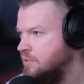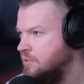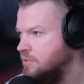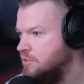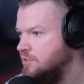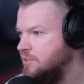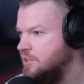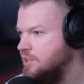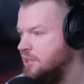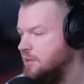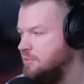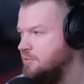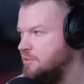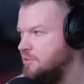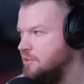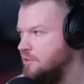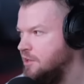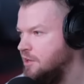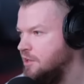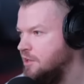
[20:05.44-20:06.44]
znikam z
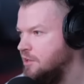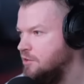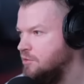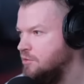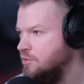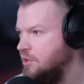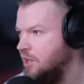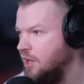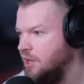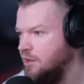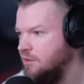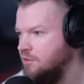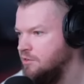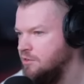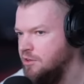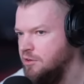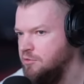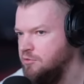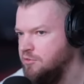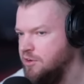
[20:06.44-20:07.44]
internetu. Ja
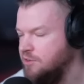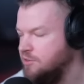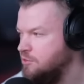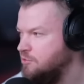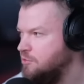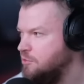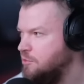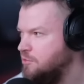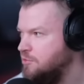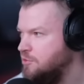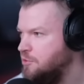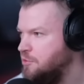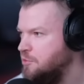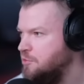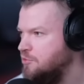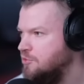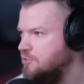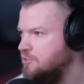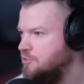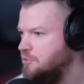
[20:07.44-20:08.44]
nie uważam, żebym
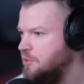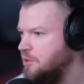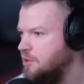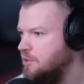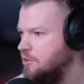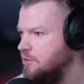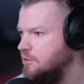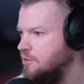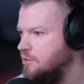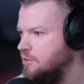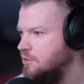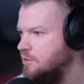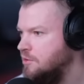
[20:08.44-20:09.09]
zrobił coś złego.